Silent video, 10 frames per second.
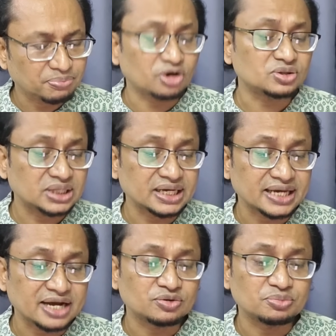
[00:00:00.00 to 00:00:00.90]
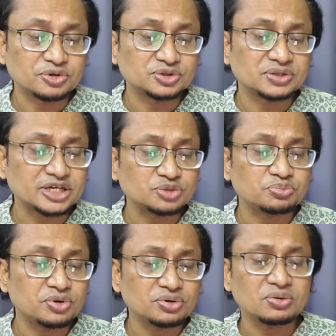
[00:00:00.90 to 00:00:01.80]
পর থেকে এখন পর্যন্ত একশো
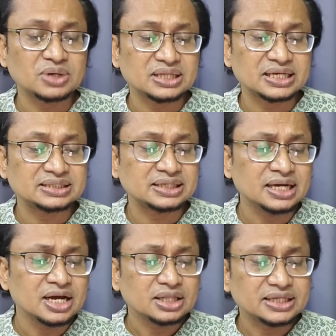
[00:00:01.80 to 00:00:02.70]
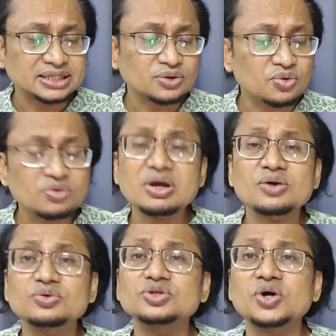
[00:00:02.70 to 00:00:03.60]
পনেরোটা দেশে দেশে কোনো না
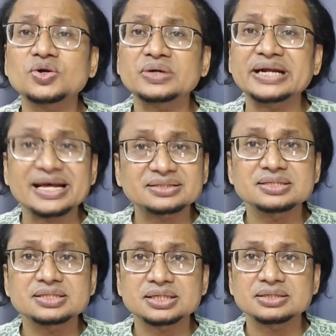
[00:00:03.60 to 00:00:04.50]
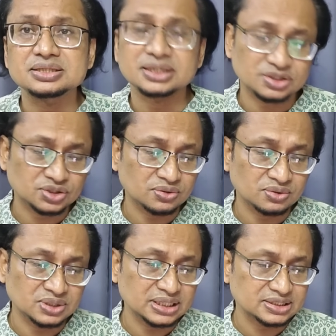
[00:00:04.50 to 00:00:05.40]
কোনো ধরনের অ্যাসিস্ট্যান্স জাতিসংঘ
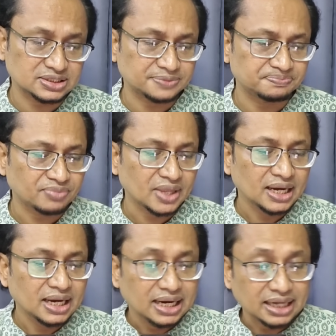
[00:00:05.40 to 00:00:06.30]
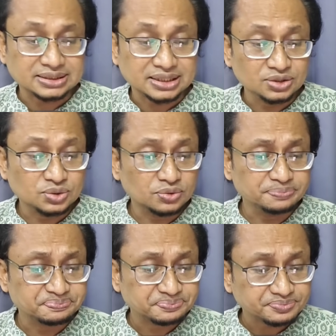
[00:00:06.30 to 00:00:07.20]
দিয়েছে আচ্ছা কিন্তু
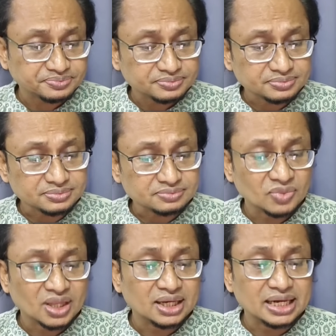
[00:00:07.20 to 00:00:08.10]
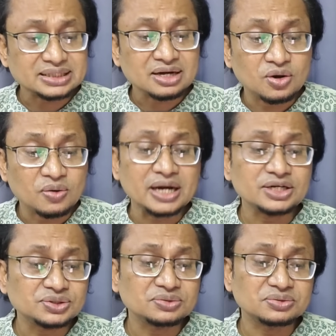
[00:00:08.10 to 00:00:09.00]
এটা
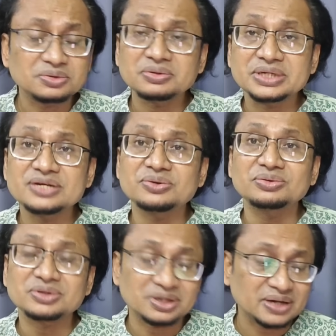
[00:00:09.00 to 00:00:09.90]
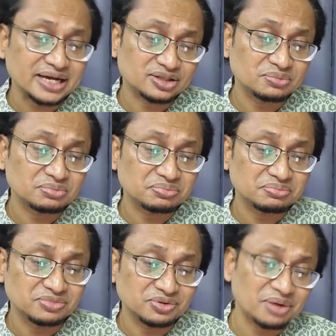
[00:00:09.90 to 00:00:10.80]
হওয়ার জন্য কি করতে হয় একদম
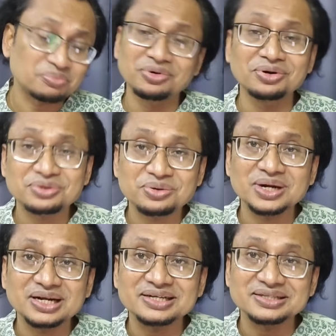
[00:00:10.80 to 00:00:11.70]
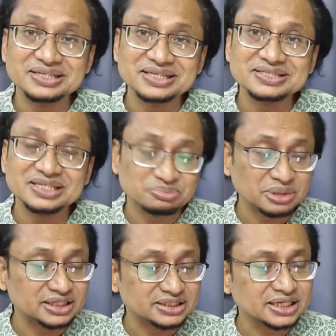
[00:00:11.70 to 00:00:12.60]
ওরা বোল্ড করে লিখে দিয়েছে এই
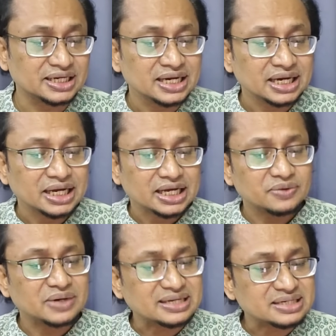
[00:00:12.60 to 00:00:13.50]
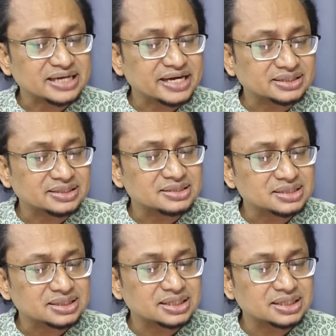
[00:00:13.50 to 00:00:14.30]
পেজে ইউনাইটেড নেশনস